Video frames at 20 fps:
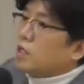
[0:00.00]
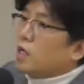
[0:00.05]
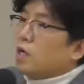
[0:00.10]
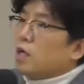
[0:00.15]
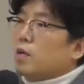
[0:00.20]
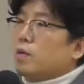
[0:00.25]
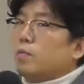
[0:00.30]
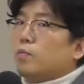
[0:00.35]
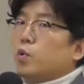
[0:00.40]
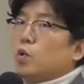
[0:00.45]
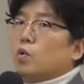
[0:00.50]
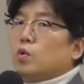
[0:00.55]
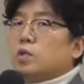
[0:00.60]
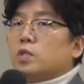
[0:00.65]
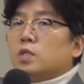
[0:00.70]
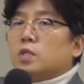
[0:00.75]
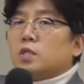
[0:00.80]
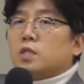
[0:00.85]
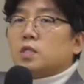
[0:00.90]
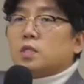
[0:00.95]
역량을
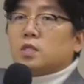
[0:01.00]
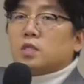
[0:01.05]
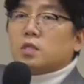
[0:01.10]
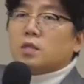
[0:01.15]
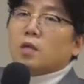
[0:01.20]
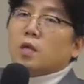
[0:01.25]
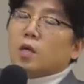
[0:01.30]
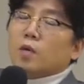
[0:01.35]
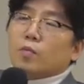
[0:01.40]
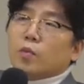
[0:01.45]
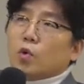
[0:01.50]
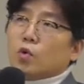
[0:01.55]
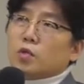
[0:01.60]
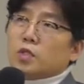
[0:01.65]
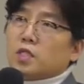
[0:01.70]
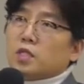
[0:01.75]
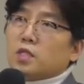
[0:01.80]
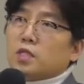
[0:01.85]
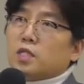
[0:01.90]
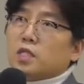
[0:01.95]
포커싱,
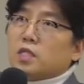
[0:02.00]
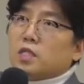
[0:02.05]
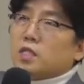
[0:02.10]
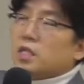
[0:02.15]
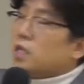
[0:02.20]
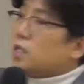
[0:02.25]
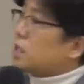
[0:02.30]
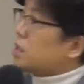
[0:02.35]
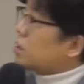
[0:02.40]
포커싱을 찍는